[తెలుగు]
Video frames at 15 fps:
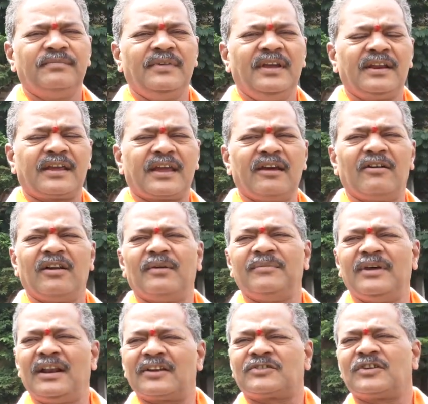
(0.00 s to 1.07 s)
మీరు కేవలం
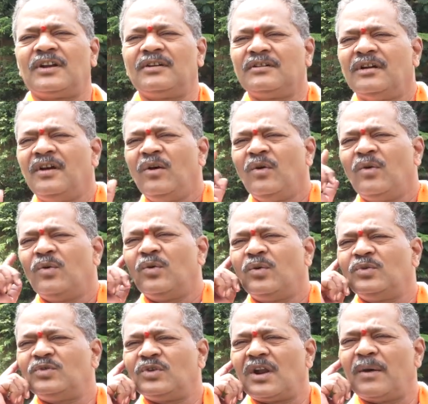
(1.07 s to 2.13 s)
ఎలక్షన్
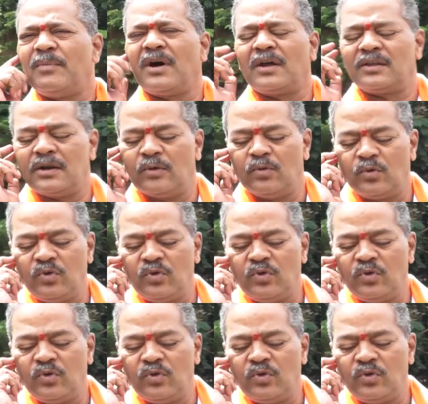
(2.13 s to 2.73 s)
హుజూరాబాద్లో